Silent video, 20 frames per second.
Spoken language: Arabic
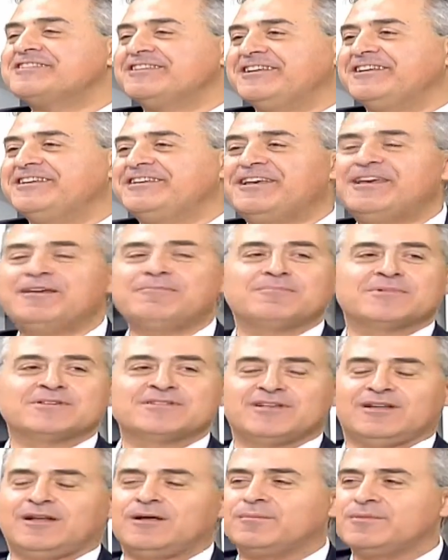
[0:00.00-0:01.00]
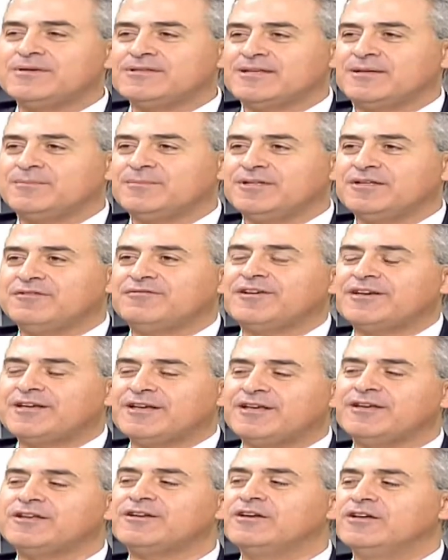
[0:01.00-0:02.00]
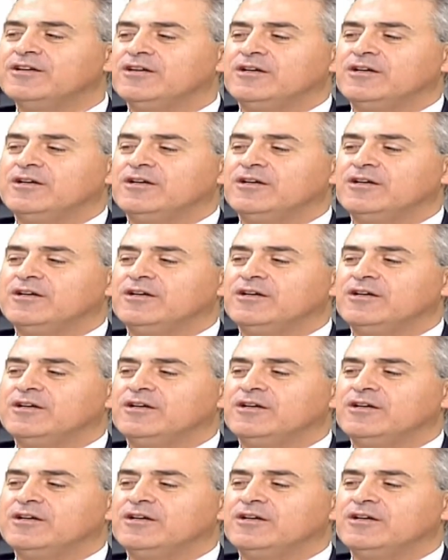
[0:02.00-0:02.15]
الايام مثلا اذا بدي افكر